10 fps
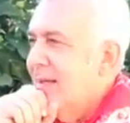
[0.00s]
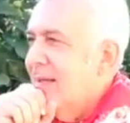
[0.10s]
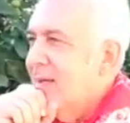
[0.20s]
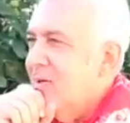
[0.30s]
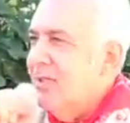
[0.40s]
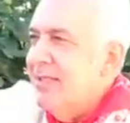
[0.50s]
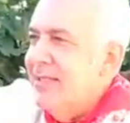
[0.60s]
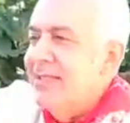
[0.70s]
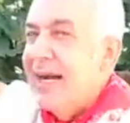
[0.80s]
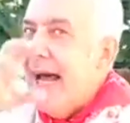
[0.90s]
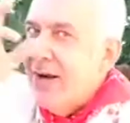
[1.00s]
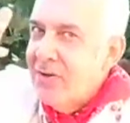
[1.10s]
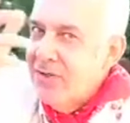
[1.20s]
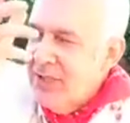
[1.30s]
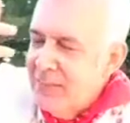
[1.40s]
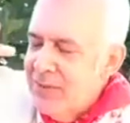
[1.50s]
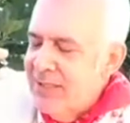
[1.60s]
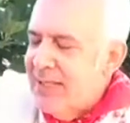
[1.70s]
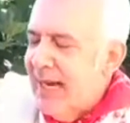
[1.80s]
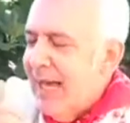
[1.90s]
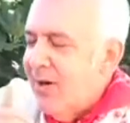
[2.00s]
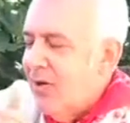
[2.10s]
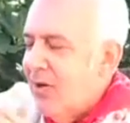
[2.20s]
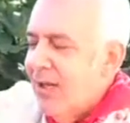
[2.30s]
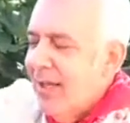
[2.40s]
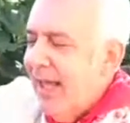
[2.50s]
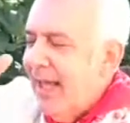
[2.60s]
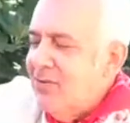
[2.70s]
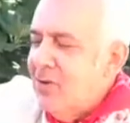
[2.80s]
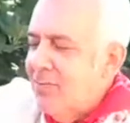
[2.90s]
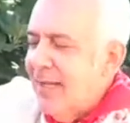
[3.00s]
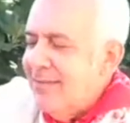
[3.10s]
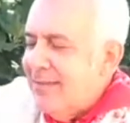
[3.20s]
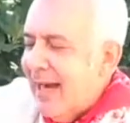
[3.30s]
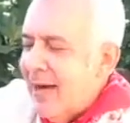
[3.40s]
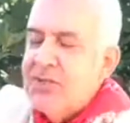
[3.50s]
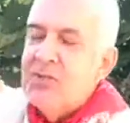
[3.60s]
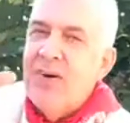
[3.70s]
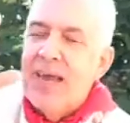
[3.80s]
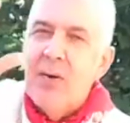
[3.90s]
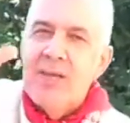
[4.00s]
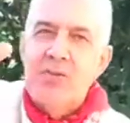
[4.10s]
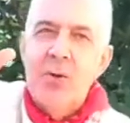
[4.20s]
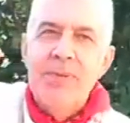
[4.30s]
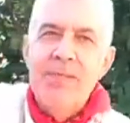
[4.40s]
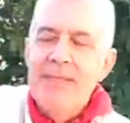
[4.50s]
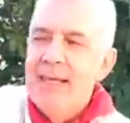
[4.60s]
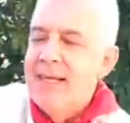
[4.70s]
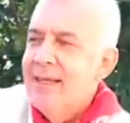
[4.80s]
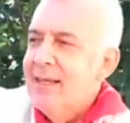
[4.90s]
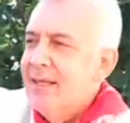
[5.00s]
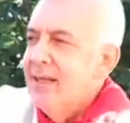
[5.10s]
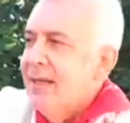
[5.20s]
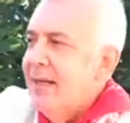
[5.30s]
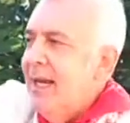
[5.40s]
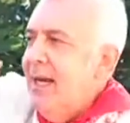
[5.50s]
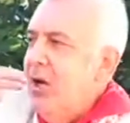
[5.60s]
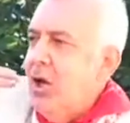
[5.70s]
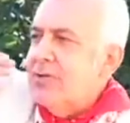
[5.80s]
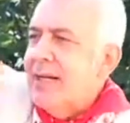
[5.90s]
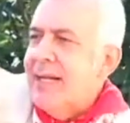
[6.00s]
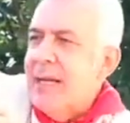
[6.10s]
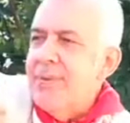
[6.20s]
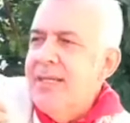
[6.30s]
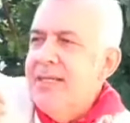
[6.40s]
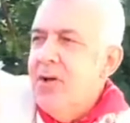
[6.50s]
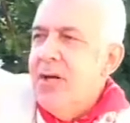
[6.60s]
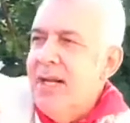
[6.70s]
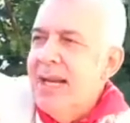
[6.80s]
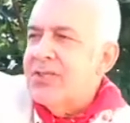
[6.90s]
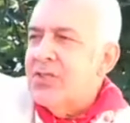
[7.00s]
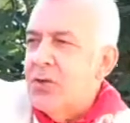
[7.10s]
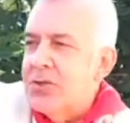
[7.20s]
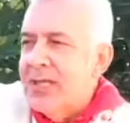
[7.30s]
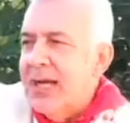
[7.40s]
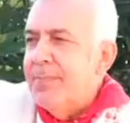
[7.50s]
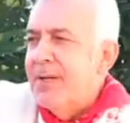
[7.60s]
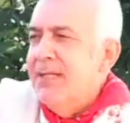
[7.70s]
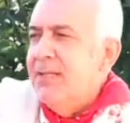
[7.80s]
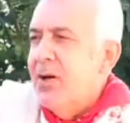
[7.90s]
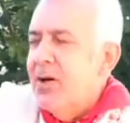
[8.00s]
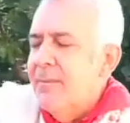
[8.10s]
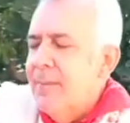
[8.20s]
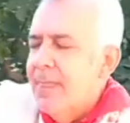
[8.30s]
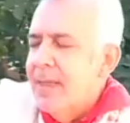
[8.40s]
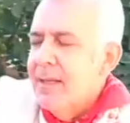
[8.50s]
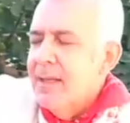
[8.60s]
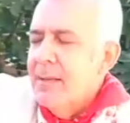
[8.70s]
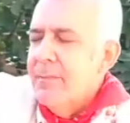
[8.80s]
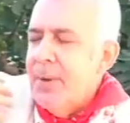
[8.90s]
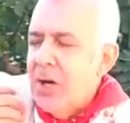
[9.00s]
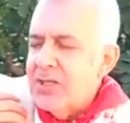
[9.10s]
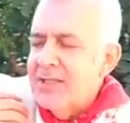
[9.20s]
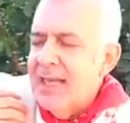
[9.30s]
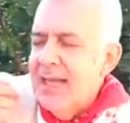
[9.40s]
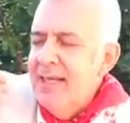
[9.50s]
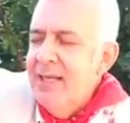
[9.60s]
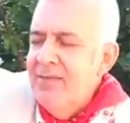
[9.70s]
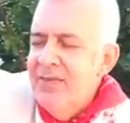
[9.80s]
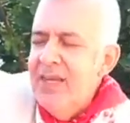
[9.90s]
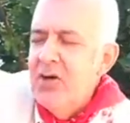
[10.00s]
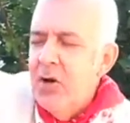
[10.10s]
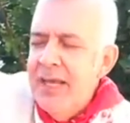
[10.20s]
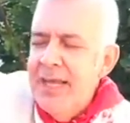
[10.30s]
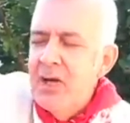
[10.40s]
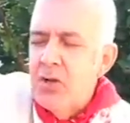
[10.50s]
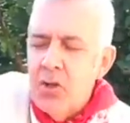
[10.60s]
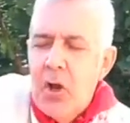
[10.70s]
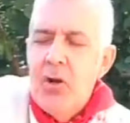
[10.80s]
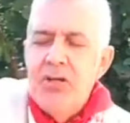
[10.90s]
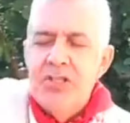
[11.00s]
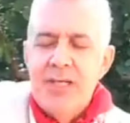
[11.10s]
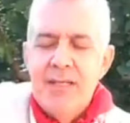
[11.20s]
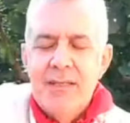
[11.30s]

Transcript: così, distrarlo, diciamo, distrarlo, addormentarlo, farlo assopire, nell'otre caprino e nell'ascos caprino porta il vino nero dolce.